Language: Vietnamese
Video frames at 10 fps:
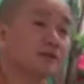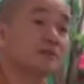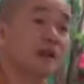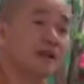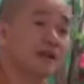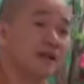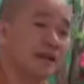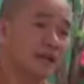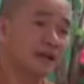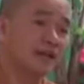Xưa bài nay
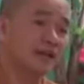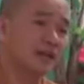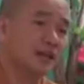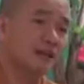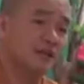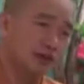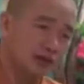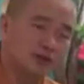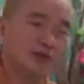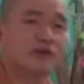vẽ, nhưng nhớ
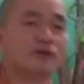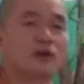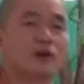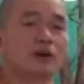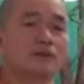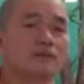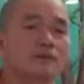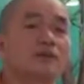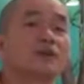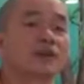mỗi thứ nó đều có
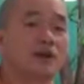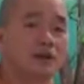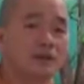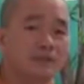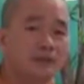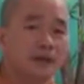lý do hết.